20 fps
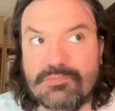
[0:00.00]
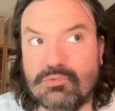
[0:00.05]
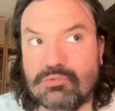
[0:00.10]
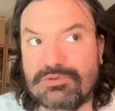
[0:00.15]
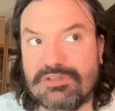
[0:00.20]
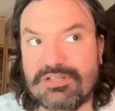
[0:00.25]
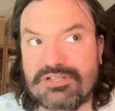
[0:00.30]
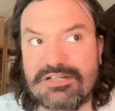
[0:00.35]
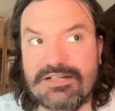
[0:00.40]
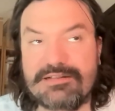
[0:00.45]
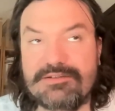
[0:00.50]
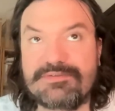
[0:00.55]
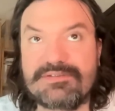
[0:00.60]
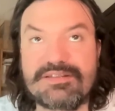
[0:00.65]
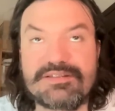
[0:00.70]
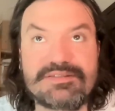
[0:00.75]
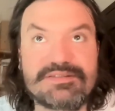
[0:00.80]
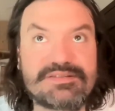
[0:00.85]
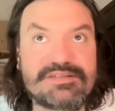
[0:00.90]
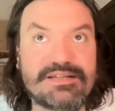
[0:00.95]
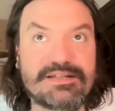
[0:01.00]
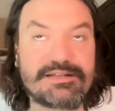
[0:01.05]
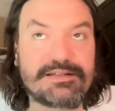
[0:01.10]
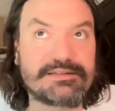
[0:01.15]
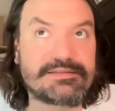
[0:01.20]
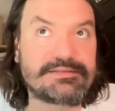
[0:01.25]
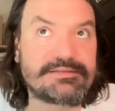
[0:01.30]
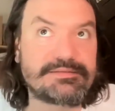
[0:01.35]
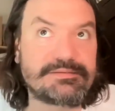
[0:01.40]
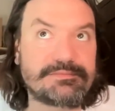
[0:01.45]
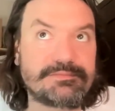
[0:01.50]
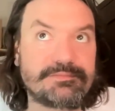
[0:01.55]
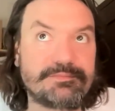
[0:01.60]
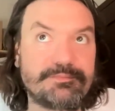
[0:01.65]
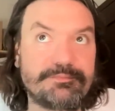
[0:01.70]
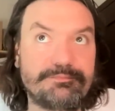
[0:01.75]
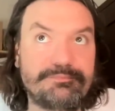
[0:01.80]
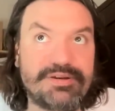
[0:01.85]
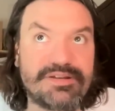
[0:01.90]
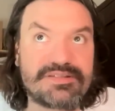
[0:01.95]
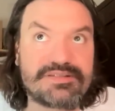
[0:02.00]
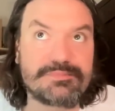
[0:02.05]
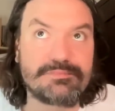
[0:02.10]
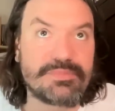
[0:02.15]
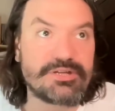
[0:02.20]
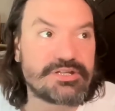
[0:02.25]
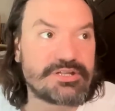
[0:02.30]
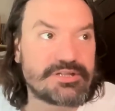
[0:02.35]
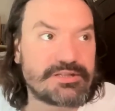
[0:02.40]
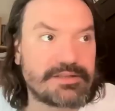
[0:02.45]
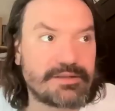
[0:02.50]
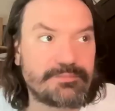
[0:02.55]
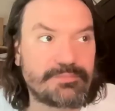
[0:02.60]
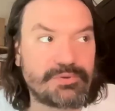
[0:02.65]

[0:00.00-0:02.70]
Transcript: uderzali w ten carat mm, bezmyślnie.